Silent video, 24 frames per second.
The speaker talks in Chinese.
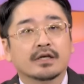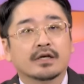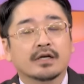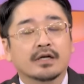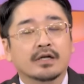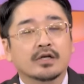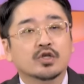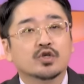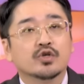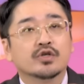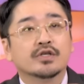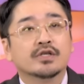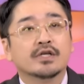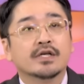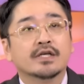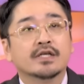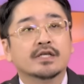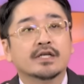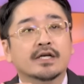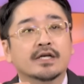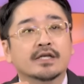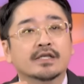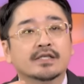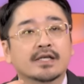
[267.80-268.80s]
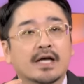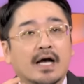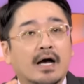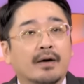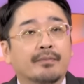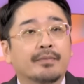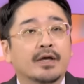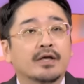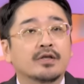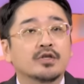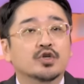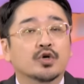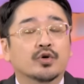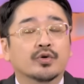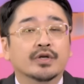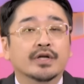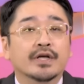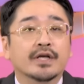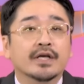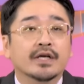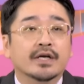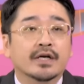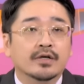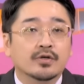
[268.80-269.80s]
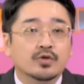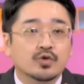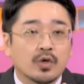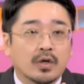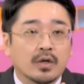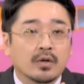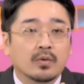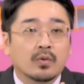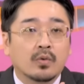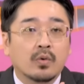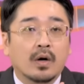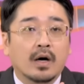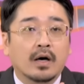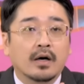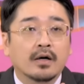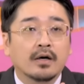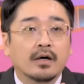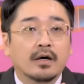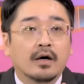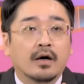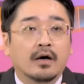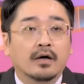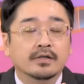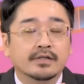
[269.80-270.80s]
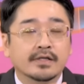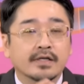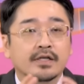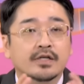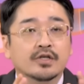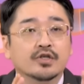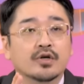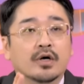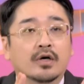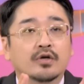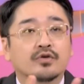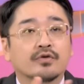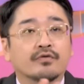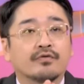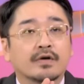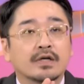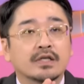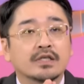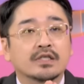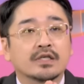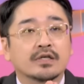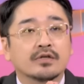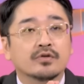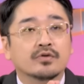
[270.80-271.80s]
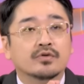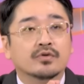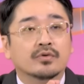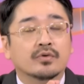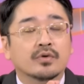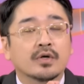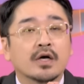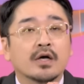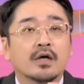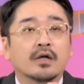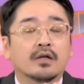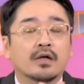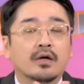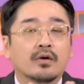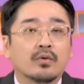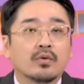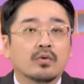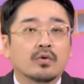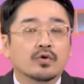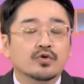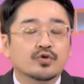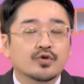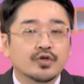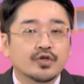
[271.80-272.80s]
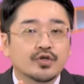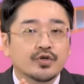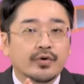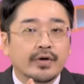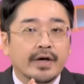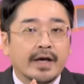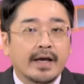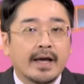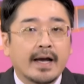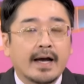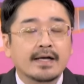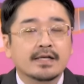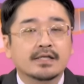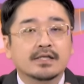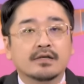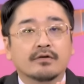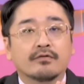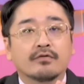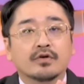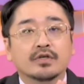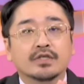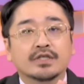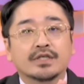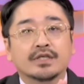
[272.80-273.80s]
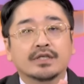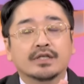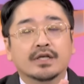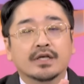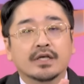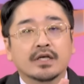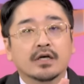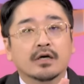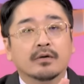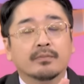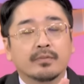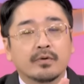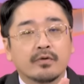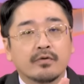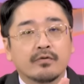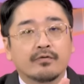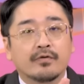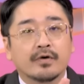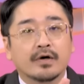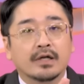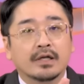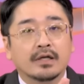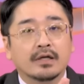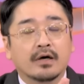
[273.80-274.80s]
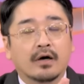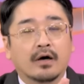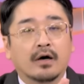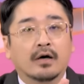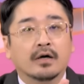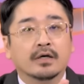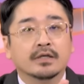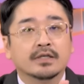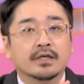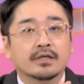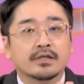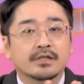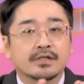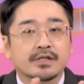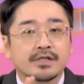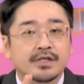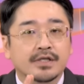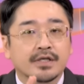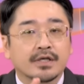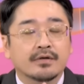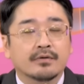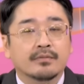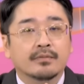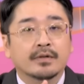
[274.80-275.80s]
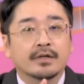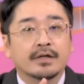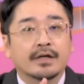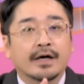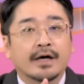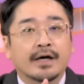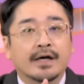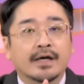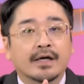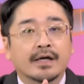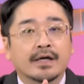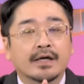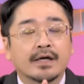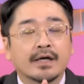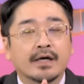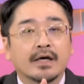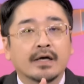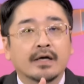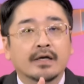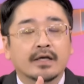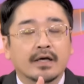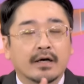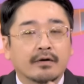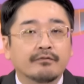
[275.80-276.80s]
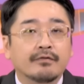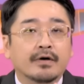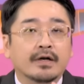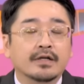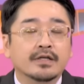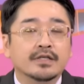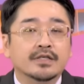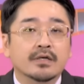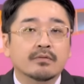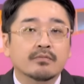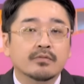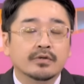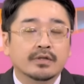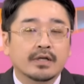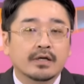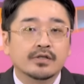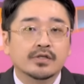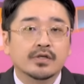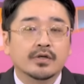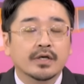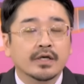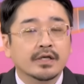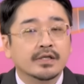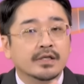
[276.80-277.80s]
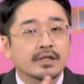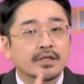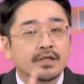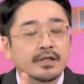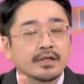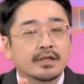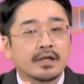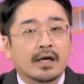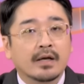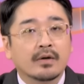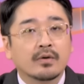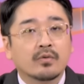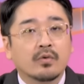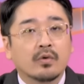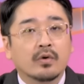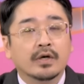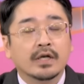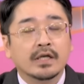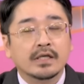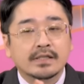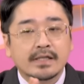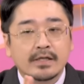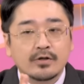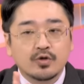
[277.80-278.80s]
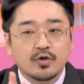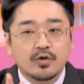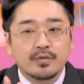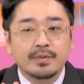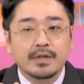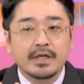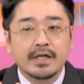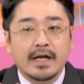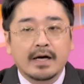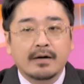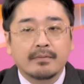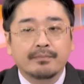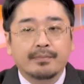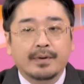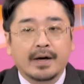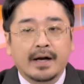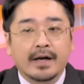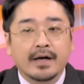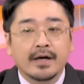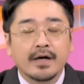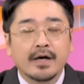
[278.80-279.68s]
可能就是一些插片球的一个状况。哦，这里就要去分清楚。那如果说就 A I 伺服器的一个部分啊，像之前我们来杨凡的节目当中也曾经谈过，你在 G B 两百，